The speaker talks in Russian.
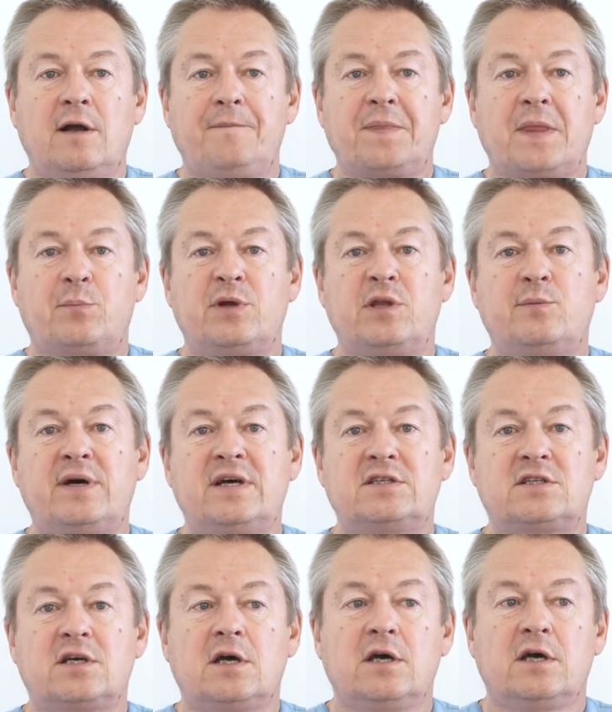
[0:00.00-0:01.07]
–
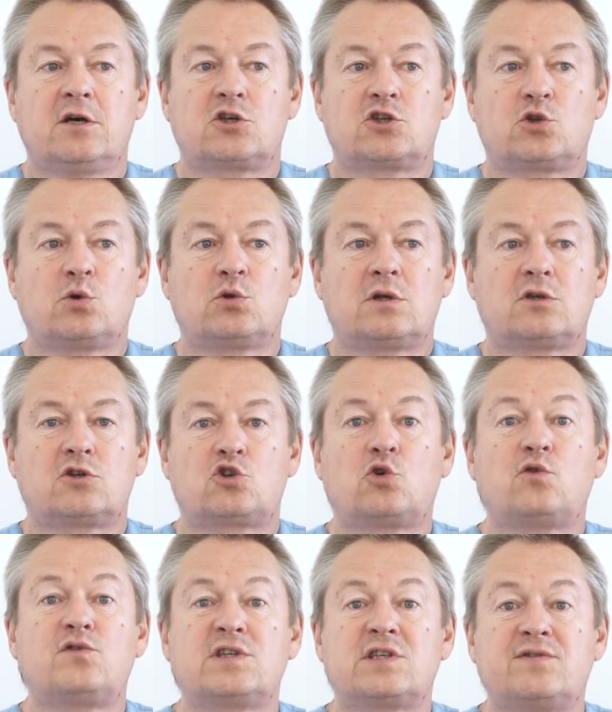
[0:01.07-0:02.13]
понимается что-то,
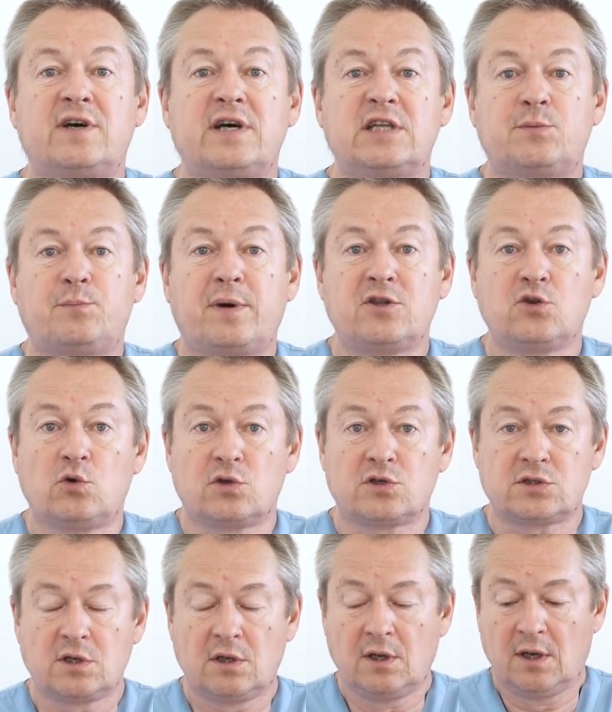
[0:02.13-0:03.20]
что вызывает
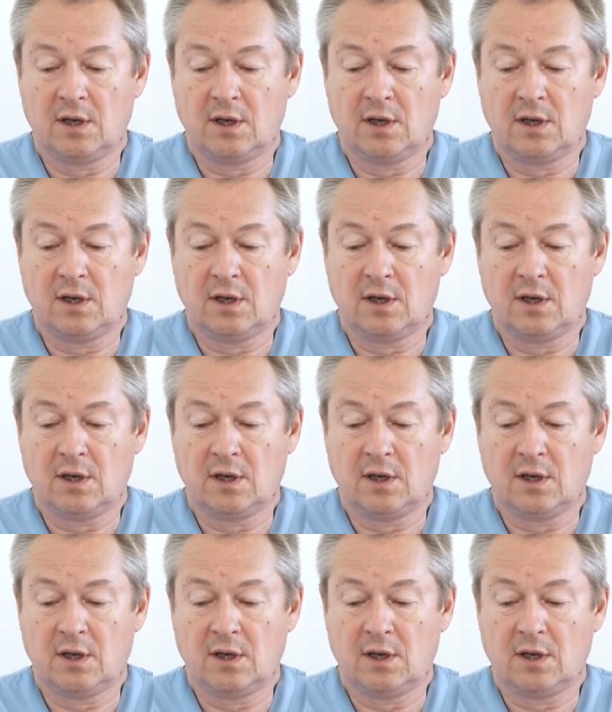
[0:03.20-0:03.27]
понос.